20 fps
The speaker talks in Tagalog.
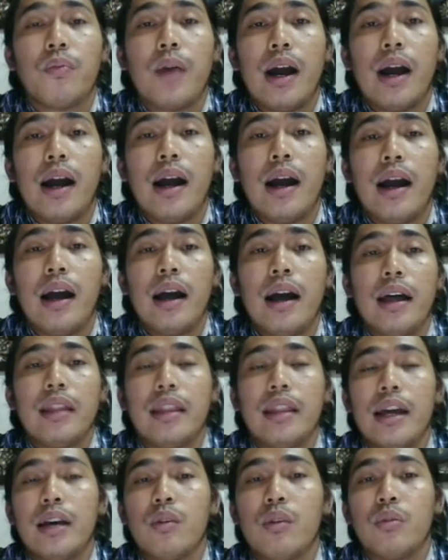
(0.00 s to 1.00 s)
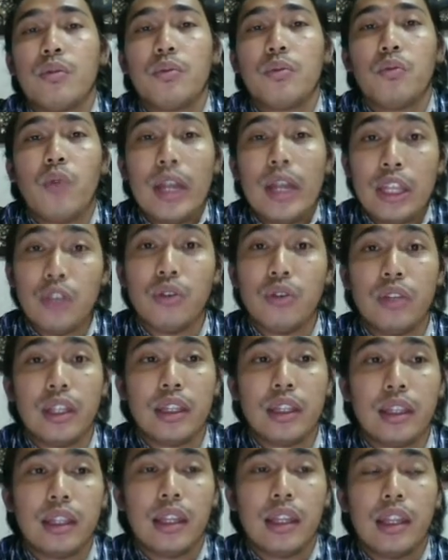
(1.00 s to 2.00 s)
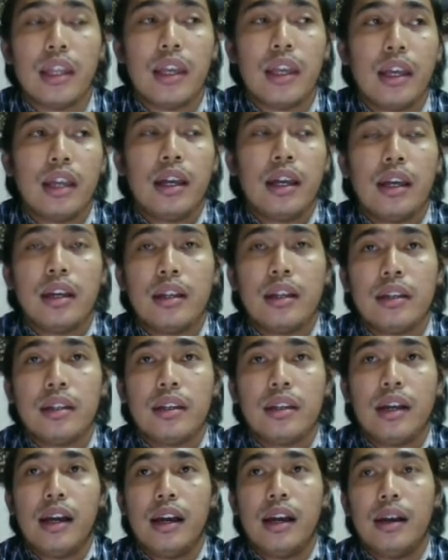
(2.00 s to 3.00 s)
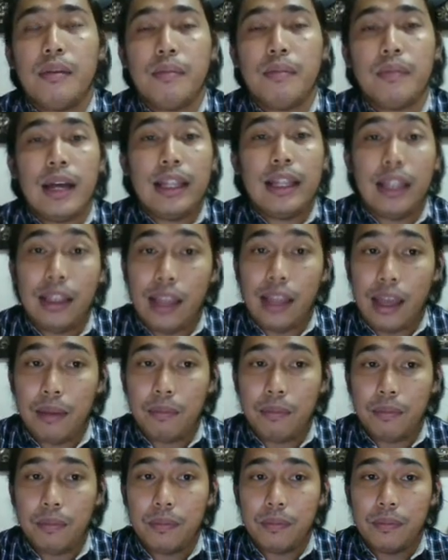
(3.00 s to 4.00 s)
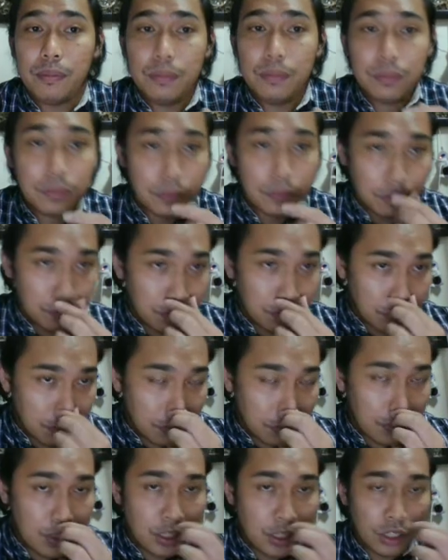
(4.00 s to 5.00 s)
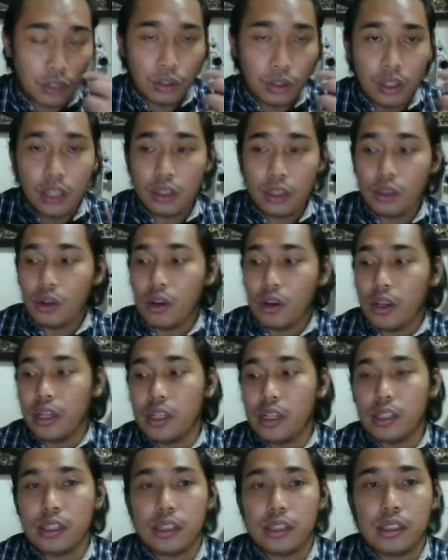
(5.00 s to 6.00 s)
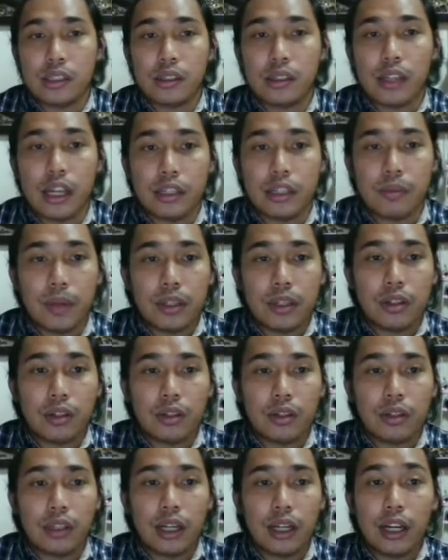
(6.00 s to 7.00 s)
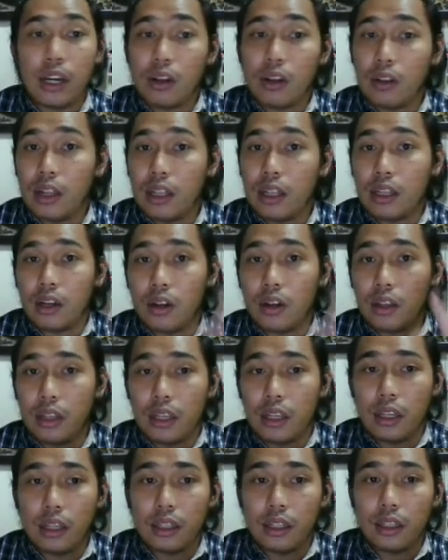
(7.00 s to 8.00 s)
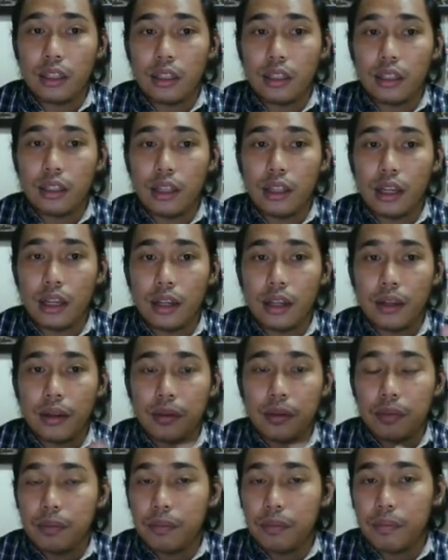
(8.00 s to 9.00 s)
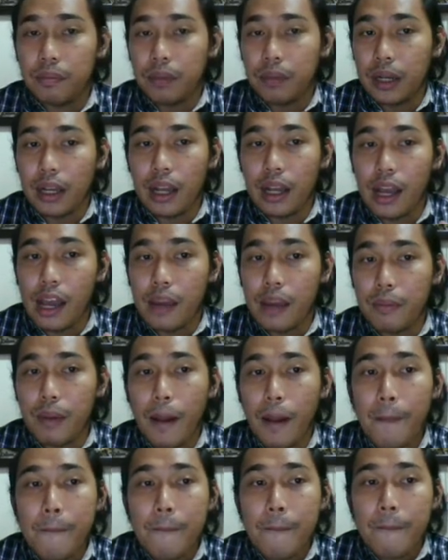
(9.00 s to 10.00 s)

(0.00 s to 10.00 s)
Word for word: uh, ng one unit uh, at a time. So dito is guys medyo nagkaroon lang ng konting uh, pagkakaiba.